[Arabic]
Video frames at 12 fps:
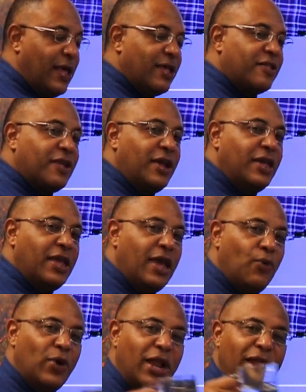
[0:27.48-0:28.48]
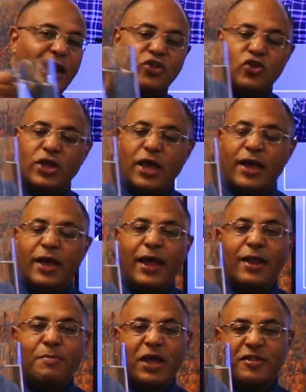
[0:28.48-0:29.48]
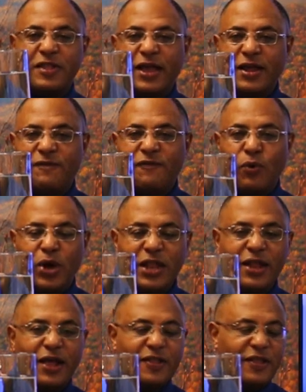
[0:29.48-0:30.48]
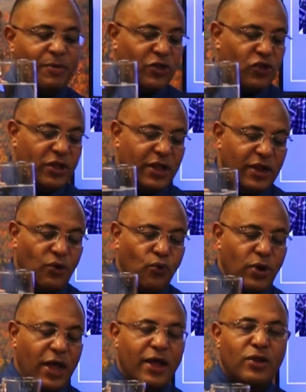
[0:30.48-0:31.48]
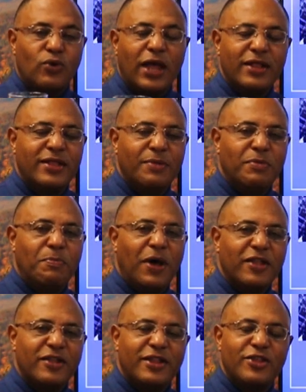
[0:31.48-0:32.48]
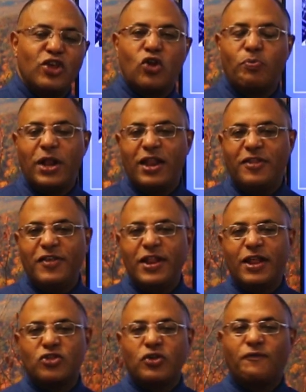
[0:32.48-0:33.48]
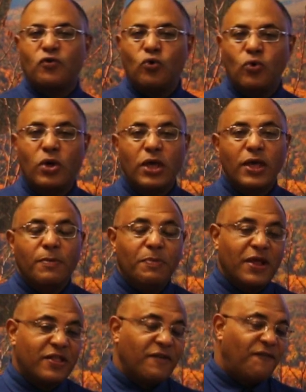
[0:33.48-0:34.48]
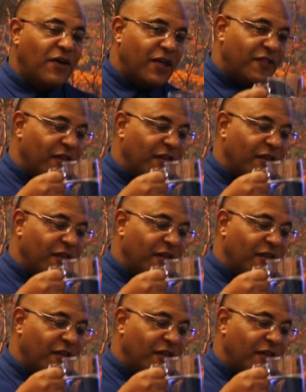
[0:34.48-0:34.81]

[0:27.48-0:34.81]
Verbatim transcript: الصحية والعلاجية المأساة خن فوائد عظيمة جدا هنا نقدم بعض التجارب الذين شفوا بارتفاع